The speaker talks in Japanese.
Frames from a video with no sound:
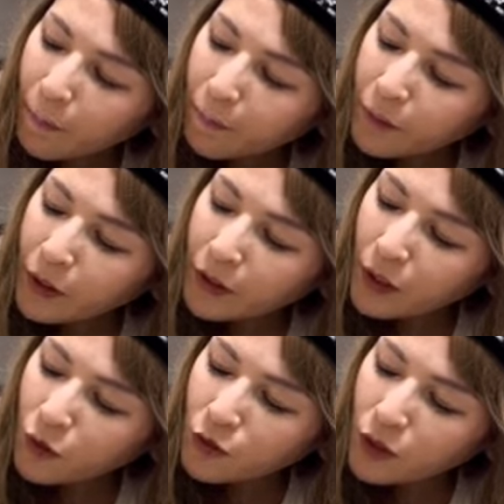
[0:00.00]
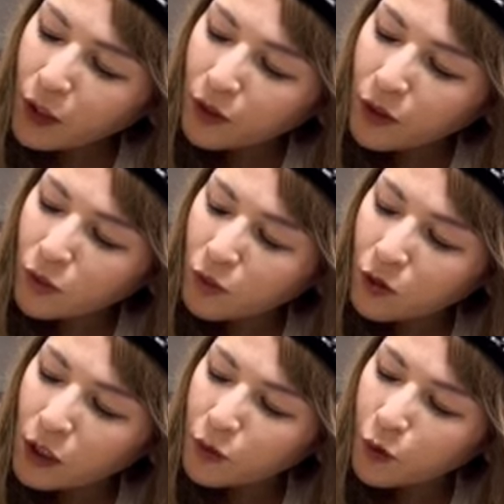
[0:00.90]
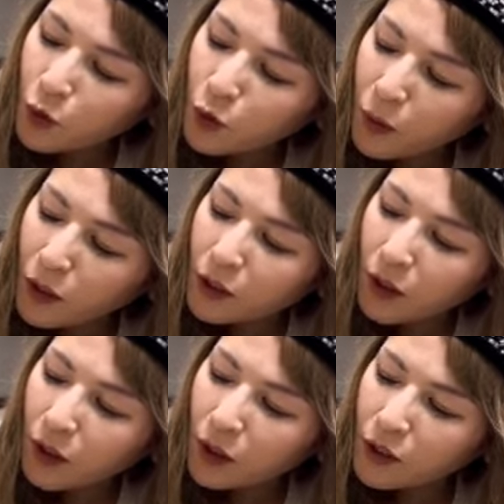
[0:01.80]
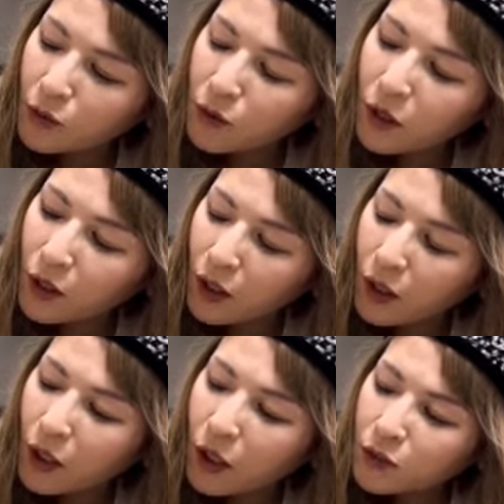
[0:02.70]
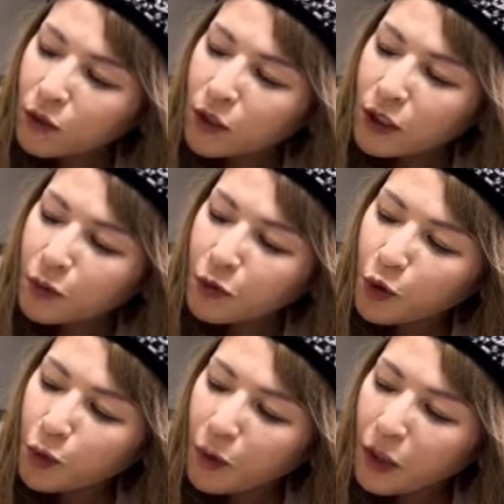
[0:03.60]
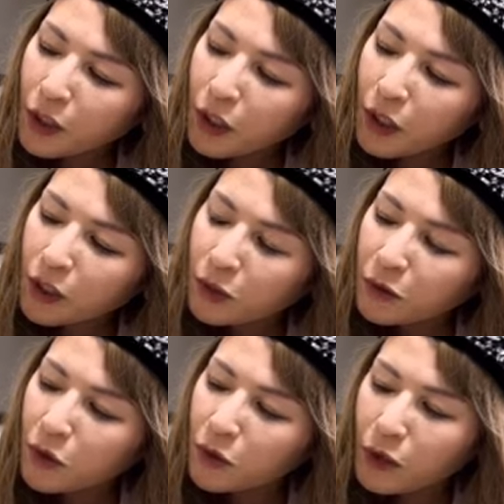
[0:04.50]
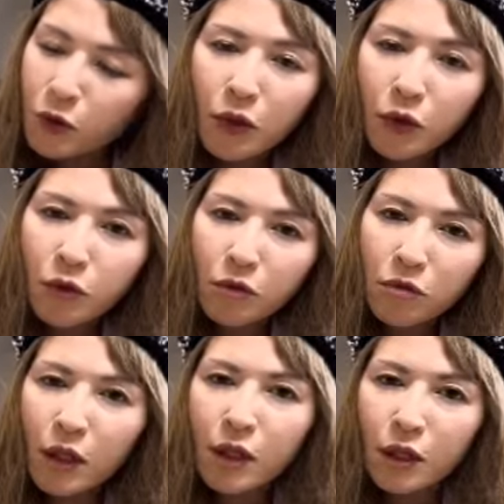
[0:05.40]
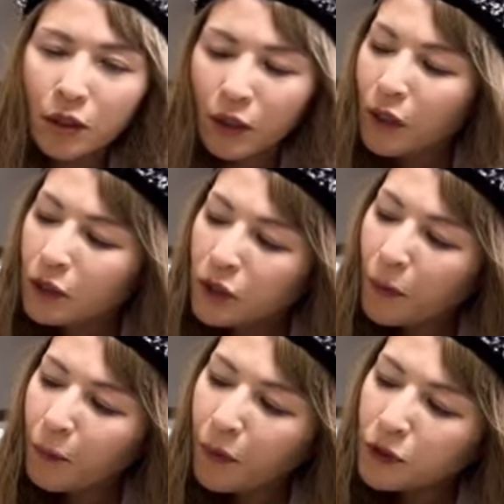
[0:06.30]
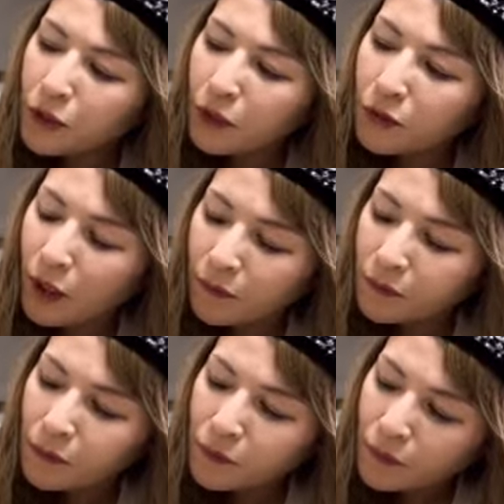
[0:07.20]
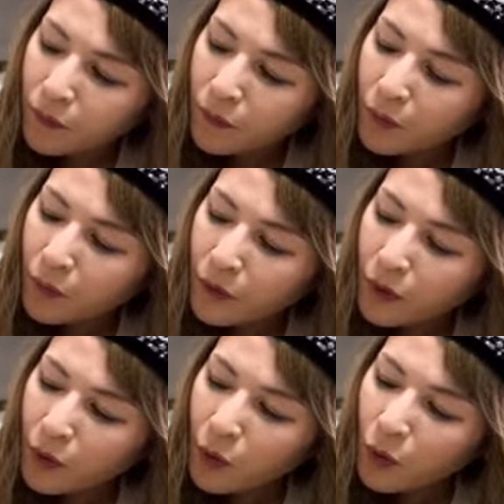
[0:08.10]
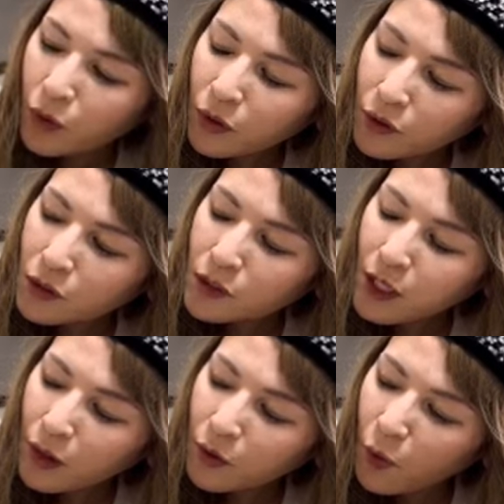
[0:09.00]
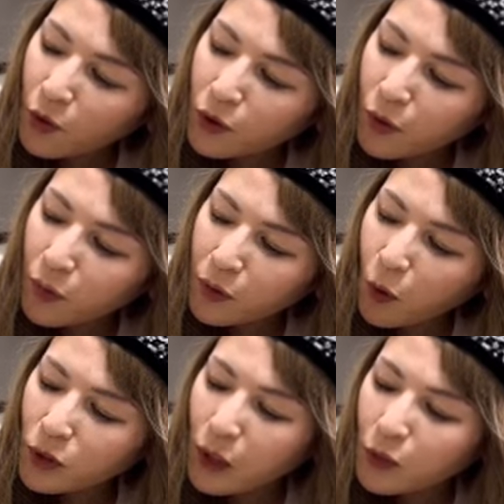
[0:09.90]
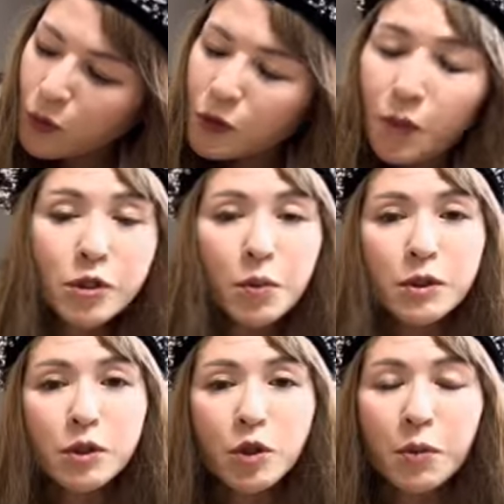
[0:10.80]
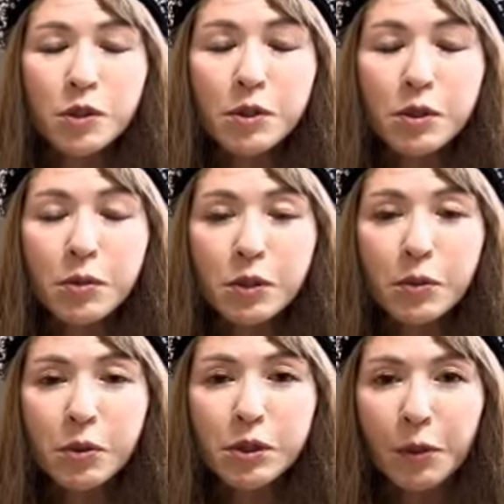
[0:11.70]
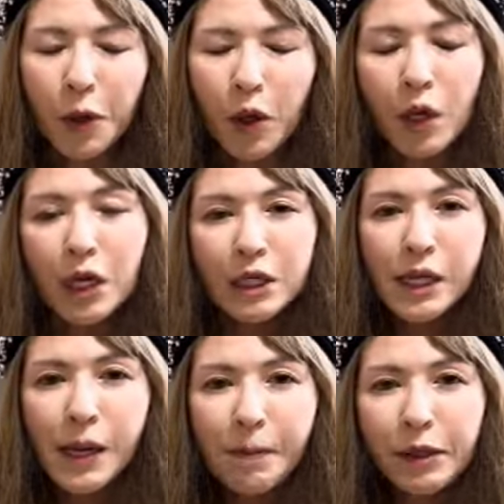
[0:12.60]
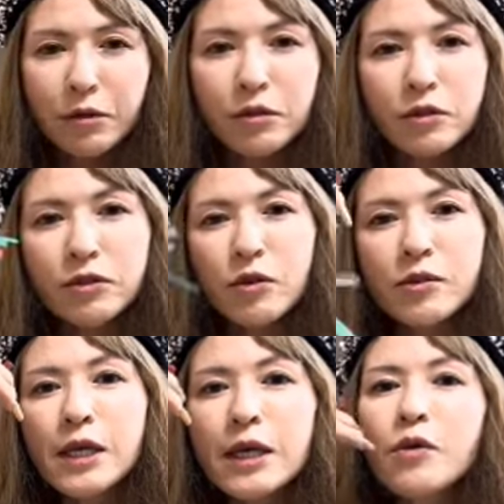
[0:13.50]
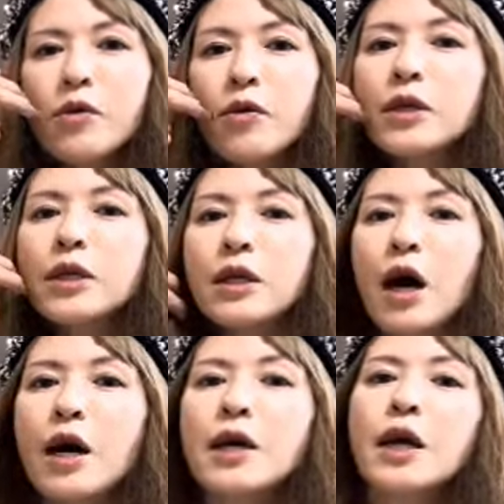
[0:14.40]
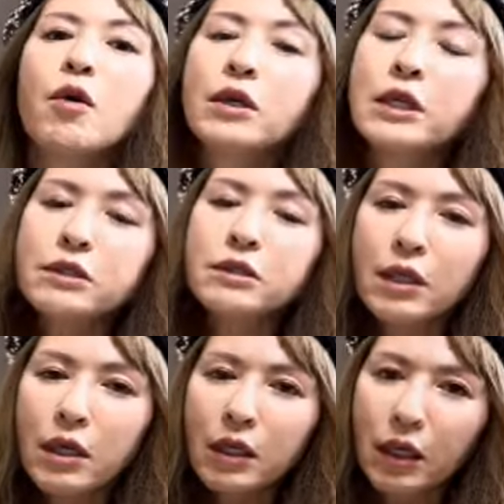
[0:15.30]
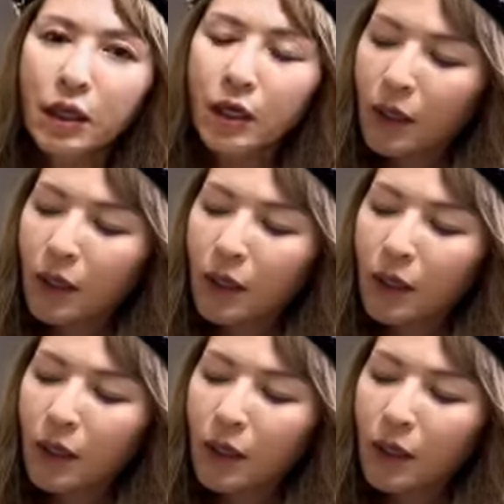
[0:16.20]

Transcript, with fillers: みんなと繋がってるのに自分のことばっかり考えてるんだから、それは自分のことばっかり考えてる人には人は寄ってこないからね。で、八歩塞がるやん。こう、全方位を見て、女はそもそもそも、そもそもそもそもそもそも、360度全方位に繁栄を放つんだから、